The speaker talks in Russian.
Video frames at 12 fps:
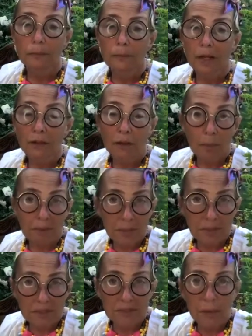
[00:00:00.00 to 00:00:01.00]
Ну а
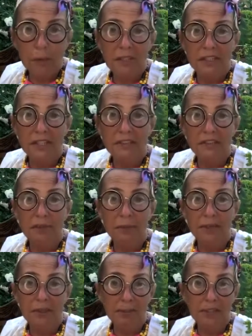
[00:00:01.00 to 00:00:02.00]
посмотри, такой Central
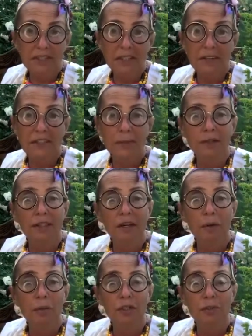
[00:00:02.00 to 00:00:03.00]
Peace. Представь себе на
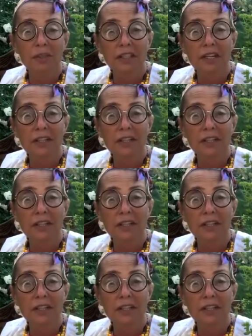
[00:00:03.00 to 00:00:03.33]
рабочем столе